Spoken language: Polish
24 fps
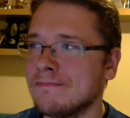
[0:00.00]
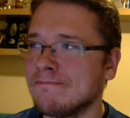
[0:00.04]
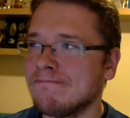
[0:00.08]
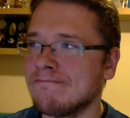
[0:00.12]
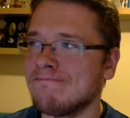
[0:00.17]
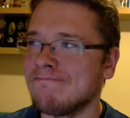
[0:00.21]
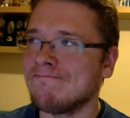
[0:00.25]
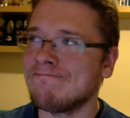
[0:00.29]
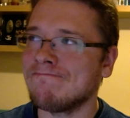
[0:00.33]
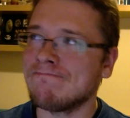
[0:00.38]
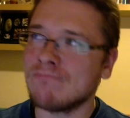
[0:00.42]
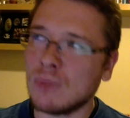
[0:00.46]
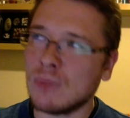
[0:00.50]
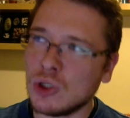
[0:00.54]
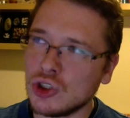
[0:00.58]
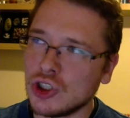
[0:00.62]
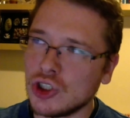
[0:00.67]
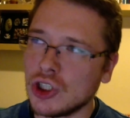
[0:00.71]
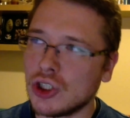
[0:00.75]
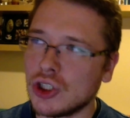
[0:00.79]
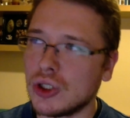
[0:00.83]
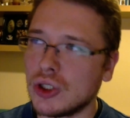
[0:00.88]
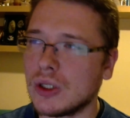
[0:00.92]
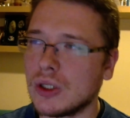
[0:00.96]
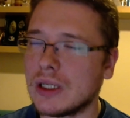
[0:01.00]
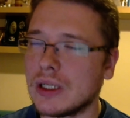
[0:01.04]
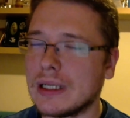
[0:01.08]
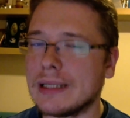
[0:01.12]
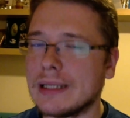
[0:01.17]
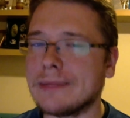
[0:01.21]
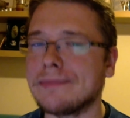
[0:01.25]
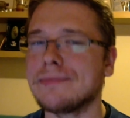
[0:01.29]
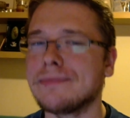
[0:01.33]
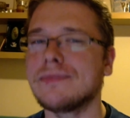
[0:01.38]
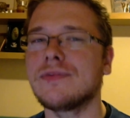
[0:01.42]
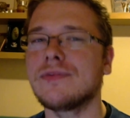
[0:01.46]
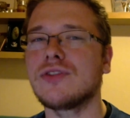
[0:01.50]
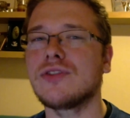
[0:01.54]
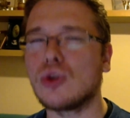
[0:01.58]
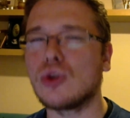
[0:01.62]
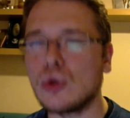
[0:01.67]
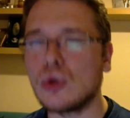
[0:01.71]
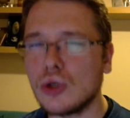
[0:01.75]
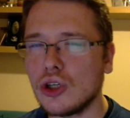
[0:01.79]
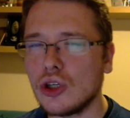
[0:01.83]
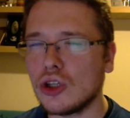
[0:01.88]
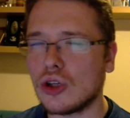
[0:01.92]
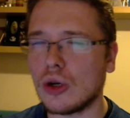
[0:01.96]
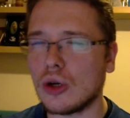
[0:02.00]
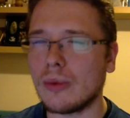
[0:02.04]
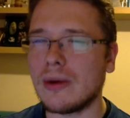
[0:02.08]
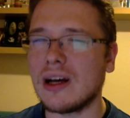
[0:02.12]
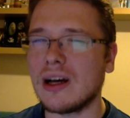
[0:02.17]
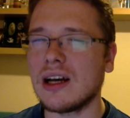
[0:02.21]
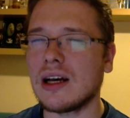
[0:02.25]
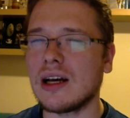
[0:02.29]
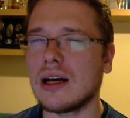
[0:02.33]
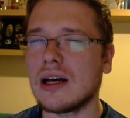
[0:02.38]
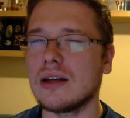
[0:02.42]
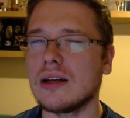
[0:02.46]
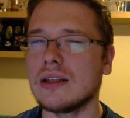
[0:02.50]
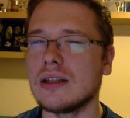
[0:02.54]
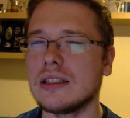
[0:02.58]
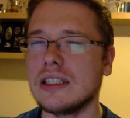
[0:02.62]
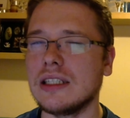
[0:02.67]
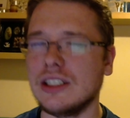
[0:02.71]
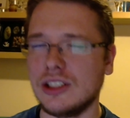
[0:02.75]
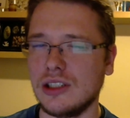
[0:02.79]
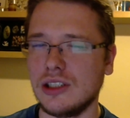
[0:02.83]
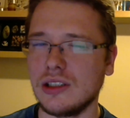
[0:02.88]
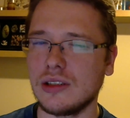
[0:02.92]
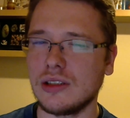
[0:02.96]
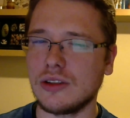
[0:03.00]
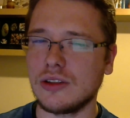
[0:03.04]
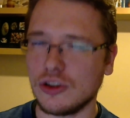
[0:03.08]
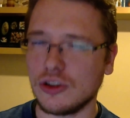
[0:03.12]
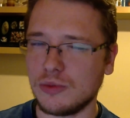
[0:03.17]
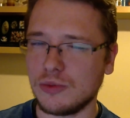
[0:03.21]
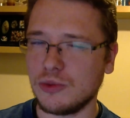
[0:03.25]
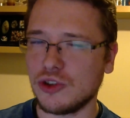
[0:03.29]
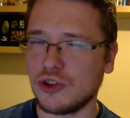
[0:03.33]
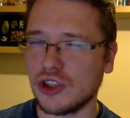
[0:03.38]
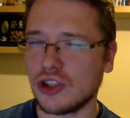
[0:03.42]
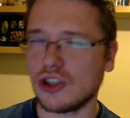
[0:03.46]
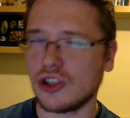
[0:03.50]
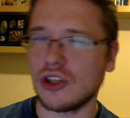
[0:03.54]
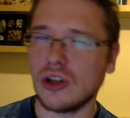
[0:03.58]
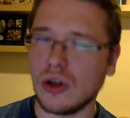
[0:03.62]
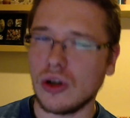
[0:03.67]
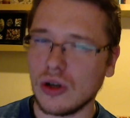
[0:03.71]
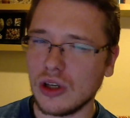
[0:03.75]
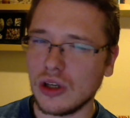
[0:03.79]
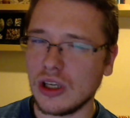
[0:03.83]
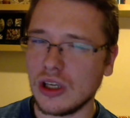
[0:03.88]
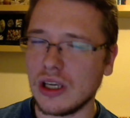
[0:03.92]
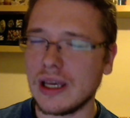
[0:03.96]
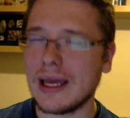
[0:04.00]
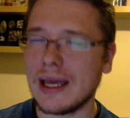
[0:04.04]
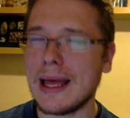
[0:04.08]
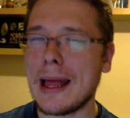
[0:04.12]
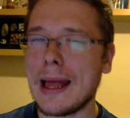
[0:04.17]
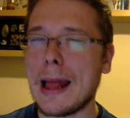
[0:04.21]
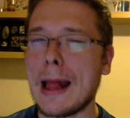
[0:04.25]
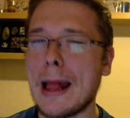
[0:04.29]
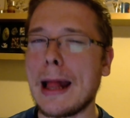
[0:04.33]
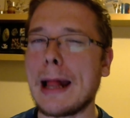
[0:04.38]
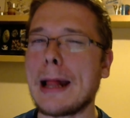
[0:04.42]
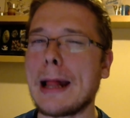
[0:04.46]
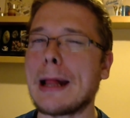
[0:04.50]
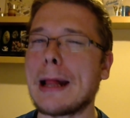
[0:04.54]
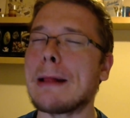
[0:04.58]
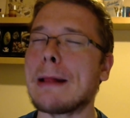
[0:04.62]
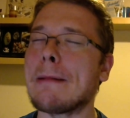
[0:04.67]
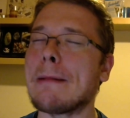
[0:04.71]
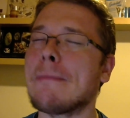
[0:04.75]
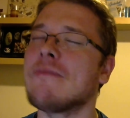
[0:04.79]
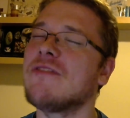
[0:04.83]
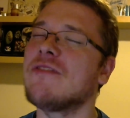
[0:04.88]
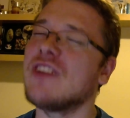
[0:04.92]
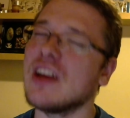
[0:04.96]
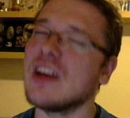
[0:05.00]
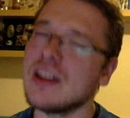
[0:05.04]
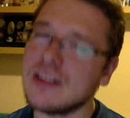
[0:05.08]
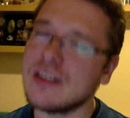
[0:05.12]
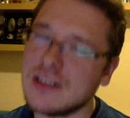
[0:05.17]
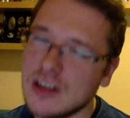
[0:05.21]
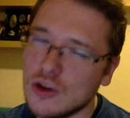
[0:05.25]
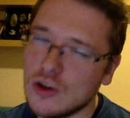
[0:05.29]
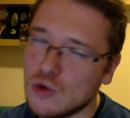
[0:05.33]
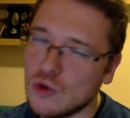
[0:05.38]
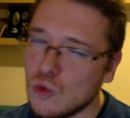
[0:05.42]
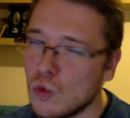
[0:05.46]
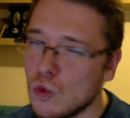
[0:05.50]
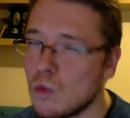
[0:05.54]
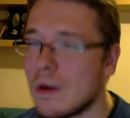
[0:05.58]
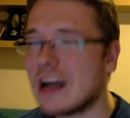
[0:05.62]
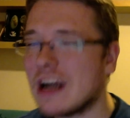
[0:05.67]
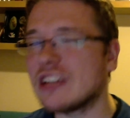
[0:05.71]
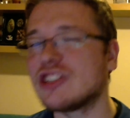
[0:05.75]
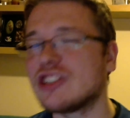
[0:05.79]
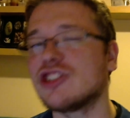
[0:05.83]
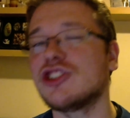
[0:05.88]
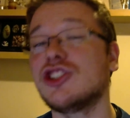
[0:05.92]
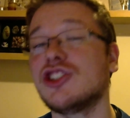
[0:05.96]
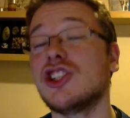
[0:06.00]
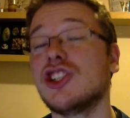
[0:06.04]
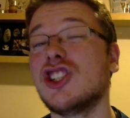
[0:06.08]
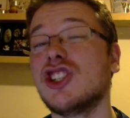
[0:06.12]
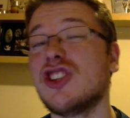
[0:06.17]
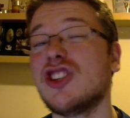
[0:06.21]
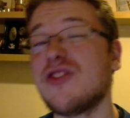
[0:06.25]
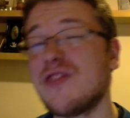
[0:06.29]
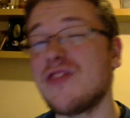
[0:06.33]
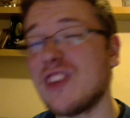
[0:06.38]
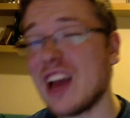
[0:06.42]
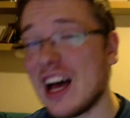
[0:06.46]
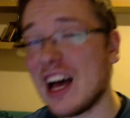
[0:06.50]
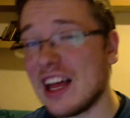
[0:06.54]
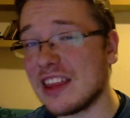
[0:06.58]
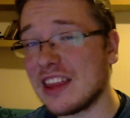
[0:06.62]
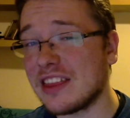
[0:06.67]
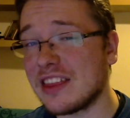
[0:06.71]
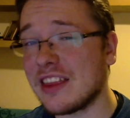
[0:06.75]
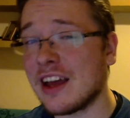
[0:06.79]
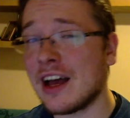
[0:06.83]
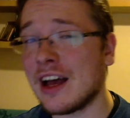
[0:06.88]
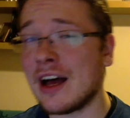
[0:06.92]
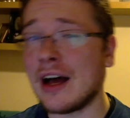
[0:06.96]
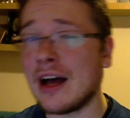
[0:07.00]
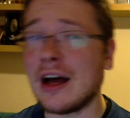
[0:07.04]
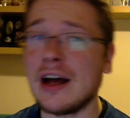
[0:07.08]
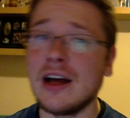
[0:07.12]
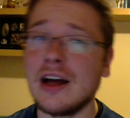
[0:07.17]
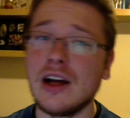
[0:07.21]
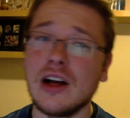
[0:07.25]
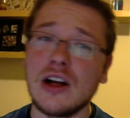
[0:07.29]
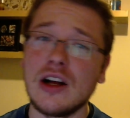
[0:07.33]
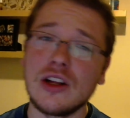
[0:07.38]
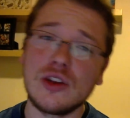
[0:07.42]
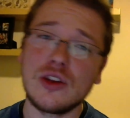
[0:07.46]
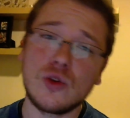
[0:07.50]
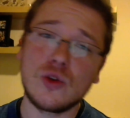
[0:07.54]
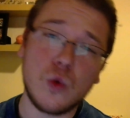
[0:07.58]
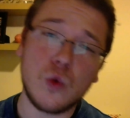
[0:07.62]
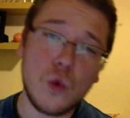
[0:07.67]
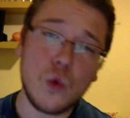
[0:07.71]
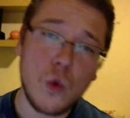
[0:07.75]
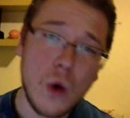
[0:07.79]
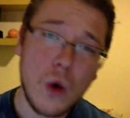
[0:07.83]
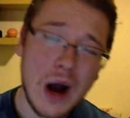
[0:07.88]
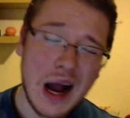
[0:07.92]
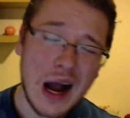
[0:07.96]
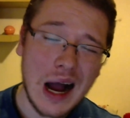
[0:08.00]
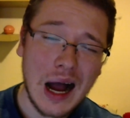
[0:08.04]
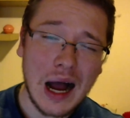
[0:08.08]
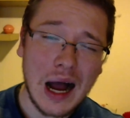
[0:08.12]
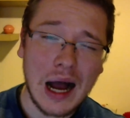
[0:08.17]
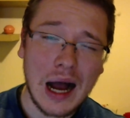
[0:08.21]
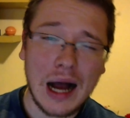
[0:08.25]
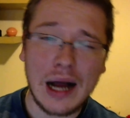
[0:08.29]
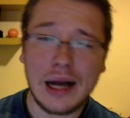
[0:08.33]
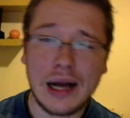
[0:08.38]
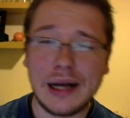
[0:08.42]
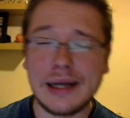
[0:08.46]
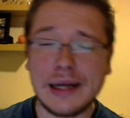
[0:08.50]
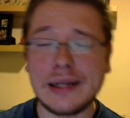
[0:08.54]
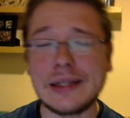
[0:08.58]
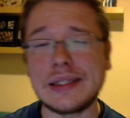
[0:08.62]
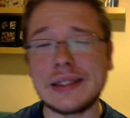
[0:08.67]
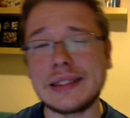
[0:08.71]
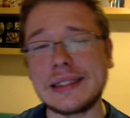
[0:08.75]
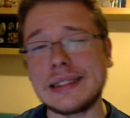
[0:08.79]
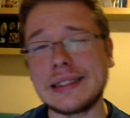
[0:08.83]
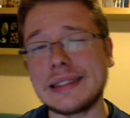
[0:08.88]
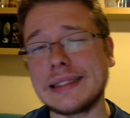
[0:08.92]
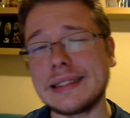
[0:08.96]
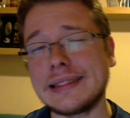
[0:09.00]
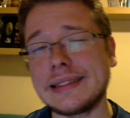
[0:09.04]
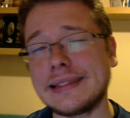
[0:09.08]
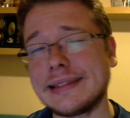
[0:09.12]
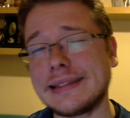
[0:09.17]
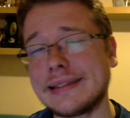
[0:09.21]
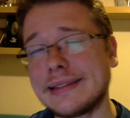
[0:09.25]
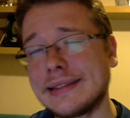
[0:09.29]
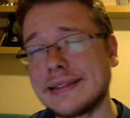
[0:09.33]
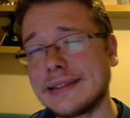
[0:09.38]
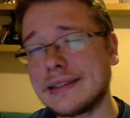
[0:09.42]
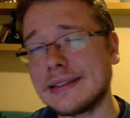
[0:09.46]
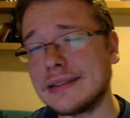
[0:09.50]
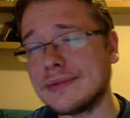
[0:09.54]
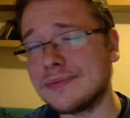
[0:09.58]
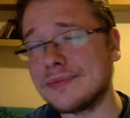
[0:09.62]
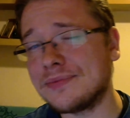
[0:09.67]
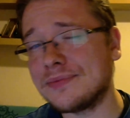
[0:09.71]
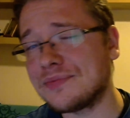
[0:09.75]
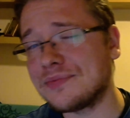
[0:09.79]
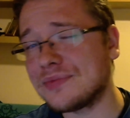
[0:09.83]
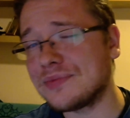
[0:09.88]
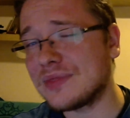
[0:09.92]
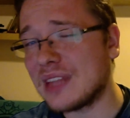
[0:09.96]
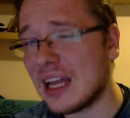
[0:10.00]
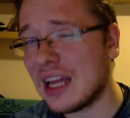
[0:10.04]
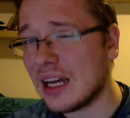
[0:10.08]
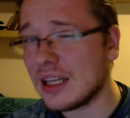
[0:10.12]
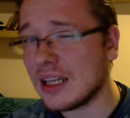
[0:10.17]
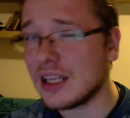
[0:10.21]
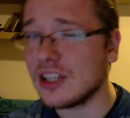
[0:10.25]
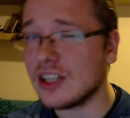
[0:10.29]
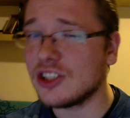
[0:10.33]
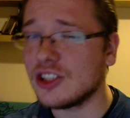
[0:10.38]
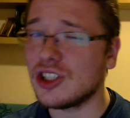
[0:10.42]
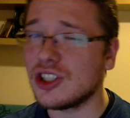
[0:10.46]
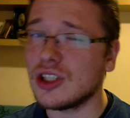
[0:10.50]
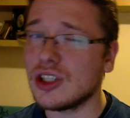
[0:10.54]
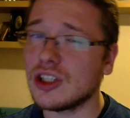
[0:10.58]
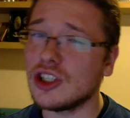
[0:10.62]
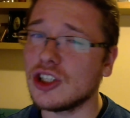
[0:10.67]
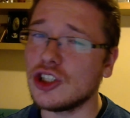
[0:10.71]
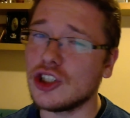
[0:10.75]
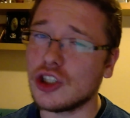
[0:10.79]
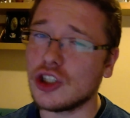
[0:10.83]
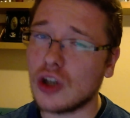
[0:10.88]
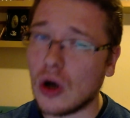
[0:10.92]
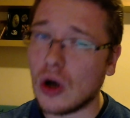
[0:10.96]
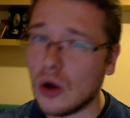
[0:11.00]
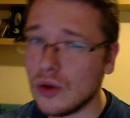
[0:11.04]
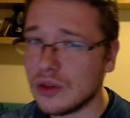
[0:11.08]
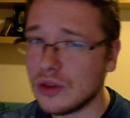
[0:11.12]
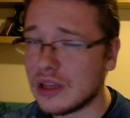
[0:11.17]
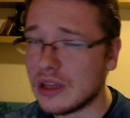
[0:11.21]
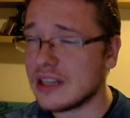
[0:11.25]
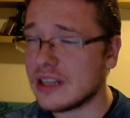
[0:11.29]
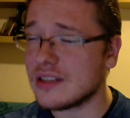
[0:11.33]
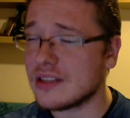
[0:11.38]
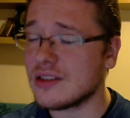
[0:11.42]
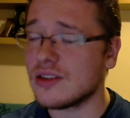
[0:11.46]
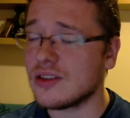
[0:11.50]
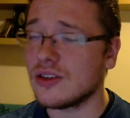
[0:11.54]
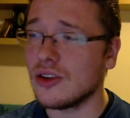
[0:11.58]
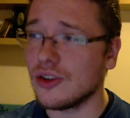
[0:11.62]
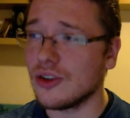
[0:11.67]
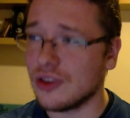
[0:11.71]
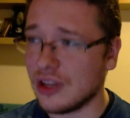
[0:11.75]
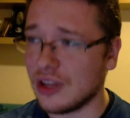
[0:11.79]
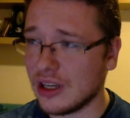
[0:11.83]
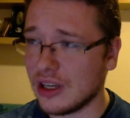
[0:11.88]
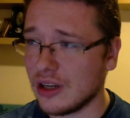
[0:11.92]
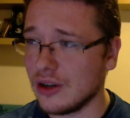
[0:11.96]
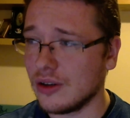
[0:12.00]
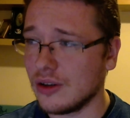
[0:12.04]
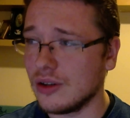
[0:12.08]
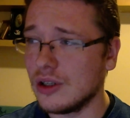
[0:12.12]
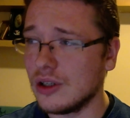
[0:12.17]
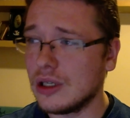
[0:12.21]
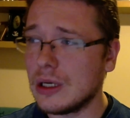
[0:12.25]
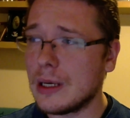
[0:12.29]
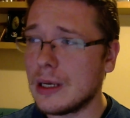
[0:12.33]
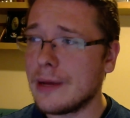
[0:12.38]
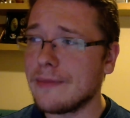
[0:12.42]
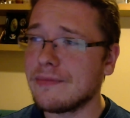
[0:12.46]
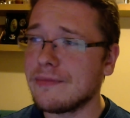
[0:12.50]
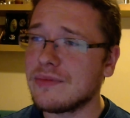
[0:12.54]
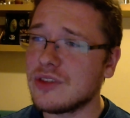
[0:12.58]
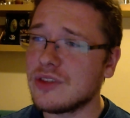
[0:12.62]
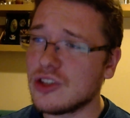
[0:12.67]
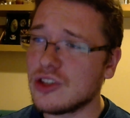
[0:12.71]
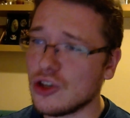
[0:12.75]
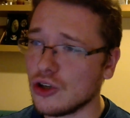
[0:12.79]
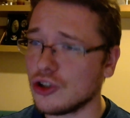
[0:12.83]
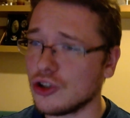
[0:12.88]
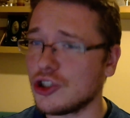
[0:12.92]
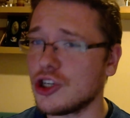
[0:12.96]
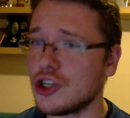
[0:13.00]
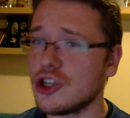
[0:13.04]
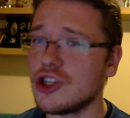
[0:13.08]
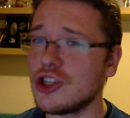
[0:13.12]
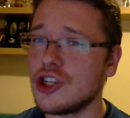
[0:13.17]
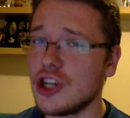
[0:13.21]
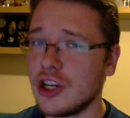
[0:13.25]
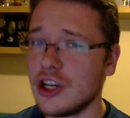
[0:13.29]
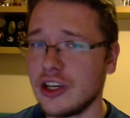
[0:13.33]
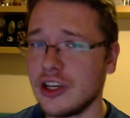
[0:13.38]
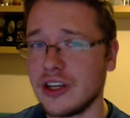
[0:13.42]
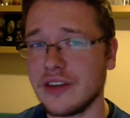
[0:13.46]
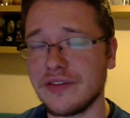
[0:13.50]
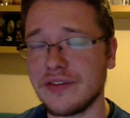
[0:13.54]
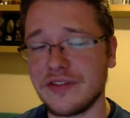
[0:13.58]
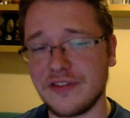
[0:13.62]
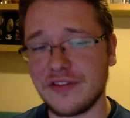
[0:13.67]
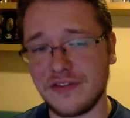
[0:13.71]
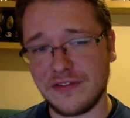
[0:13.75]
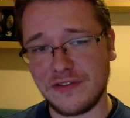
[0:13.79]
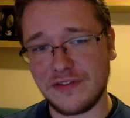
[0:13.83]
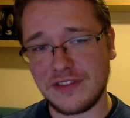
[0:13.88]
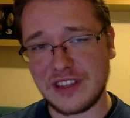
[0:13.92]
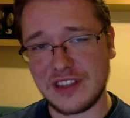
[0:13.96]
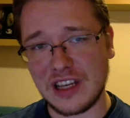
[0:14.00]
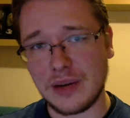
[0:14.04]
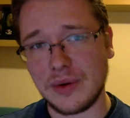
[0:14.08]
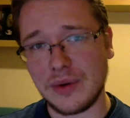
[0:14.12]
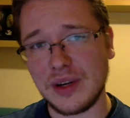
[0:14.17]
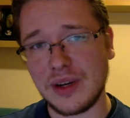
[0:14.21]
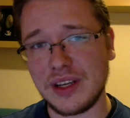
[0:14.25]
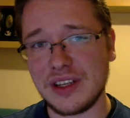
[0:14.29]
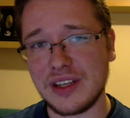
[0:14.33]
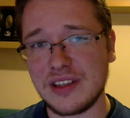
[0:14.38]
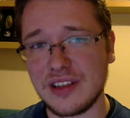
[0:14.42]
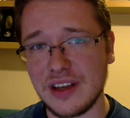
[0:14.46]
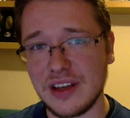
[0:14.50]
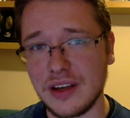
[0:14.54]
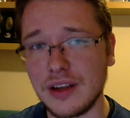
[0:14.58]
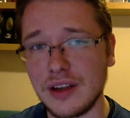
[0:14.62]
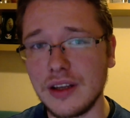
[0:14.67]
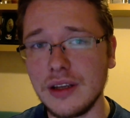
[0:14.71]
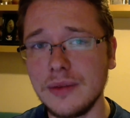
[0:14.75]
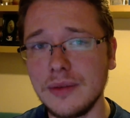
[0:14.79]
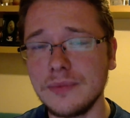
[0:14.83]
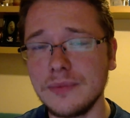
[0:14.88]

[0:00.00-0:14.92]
Może trochę. W drugich tomach, jeśli ktoś pisze trylogię, więcej tłumaczy się świata, tła, e, daje się jakiś kontekst do tego, co się dzieje w, w całej serii.